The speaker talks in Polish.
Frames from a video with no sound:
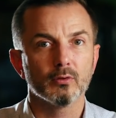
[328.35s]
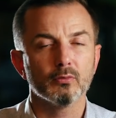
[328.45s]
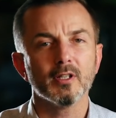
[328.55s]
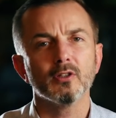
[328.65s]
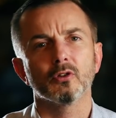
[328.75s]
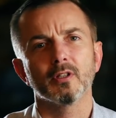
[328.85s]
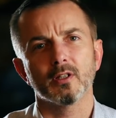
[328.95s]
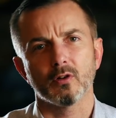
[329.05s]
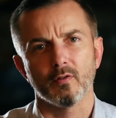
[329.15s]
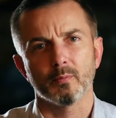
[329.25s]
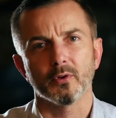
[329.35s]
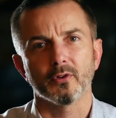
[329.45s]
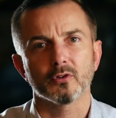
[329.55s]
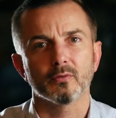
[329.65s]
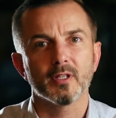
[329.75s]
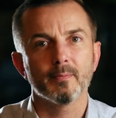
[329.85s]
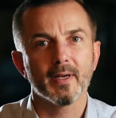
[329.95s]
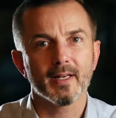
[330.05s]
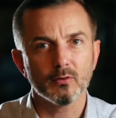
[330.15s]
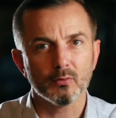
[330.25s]
które dodatkowo podnoszą
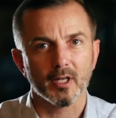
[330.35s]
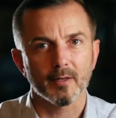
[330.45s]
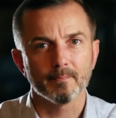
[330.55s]
temperaturę.